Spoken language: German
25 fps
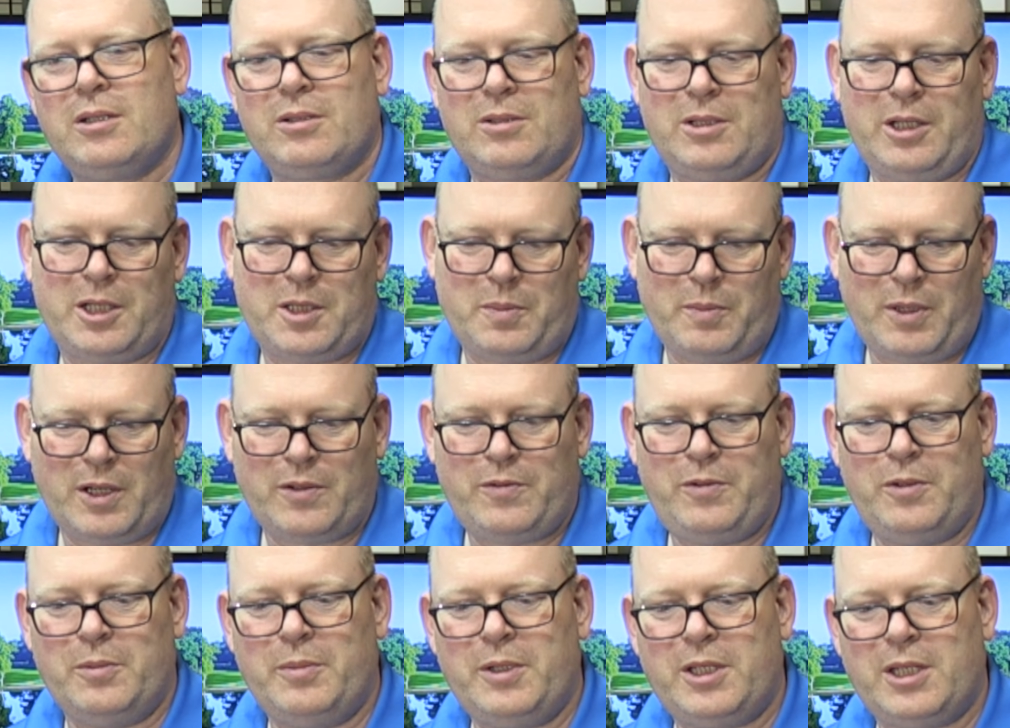Das
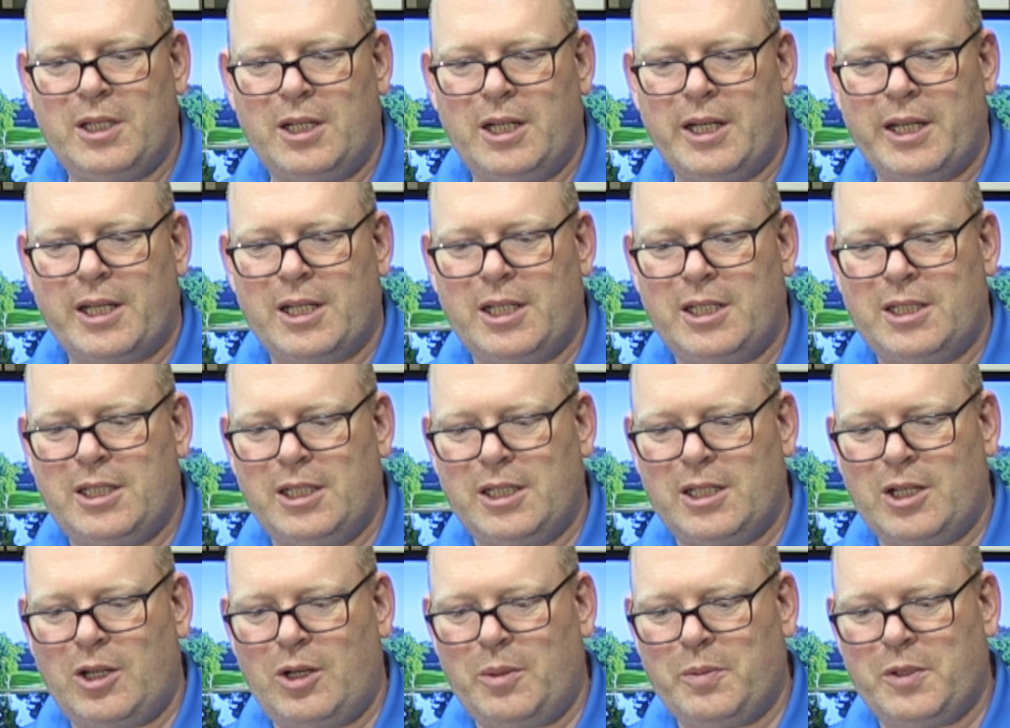macht für mich eigentlich
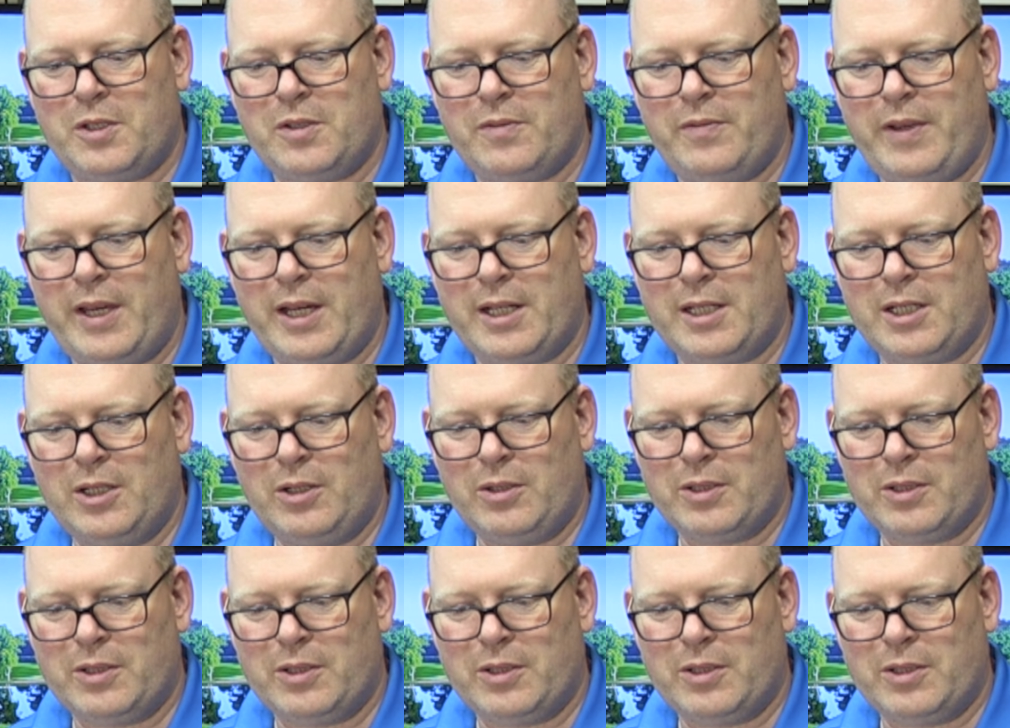den Hauptwert